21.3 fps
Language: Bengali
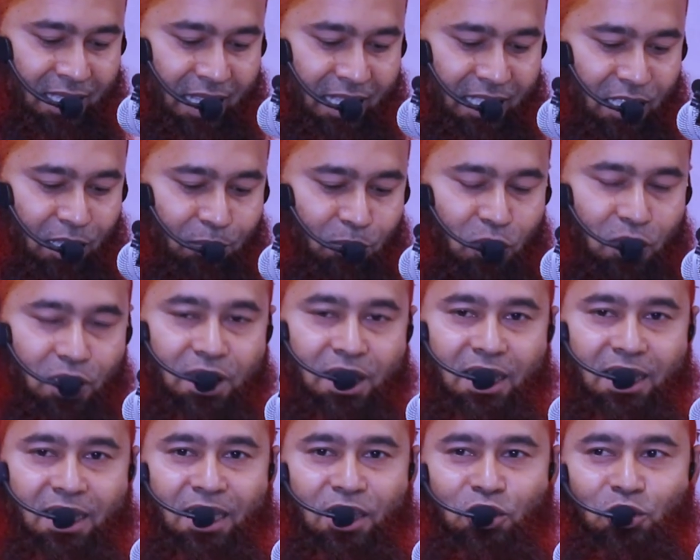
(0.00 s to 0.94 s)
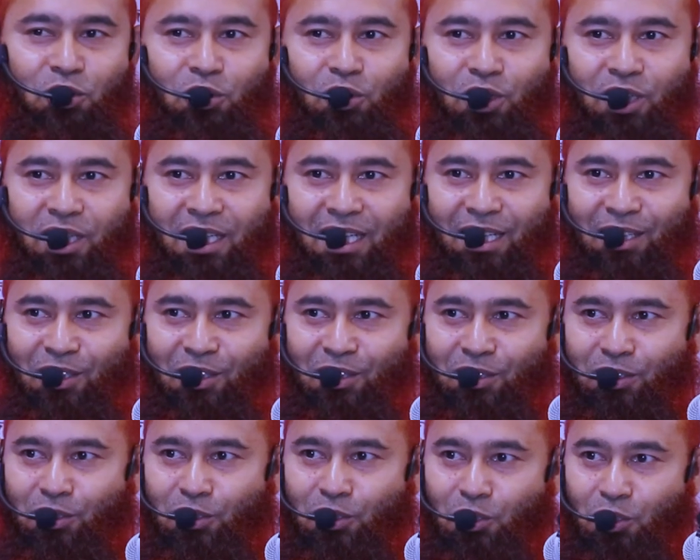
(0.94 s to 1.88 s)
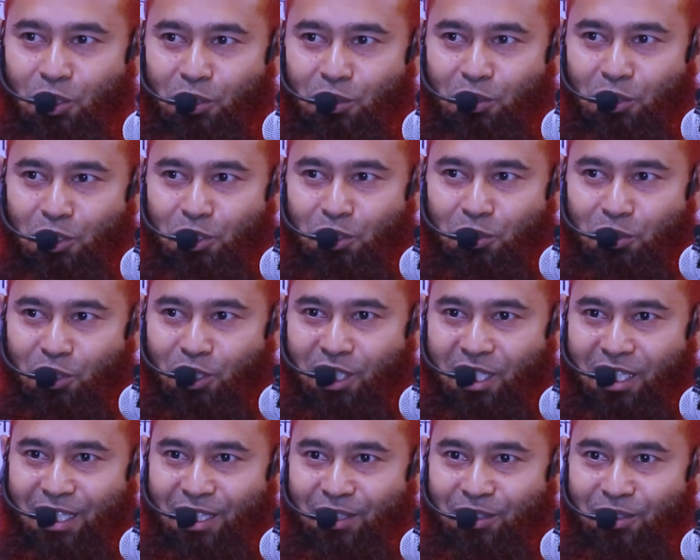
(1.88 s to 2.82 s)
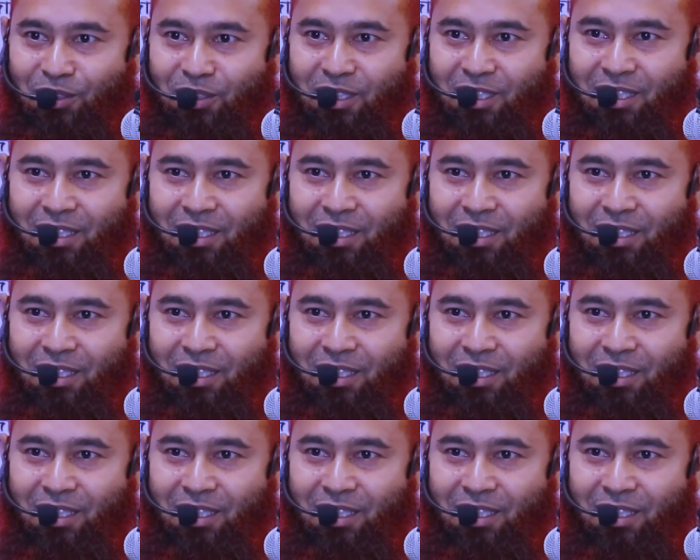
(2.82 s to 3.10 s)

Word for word: তাদের মধ্যে কি শুরু হয়ে গেল দ্বন্দ্ব শুরু হয়ে গেল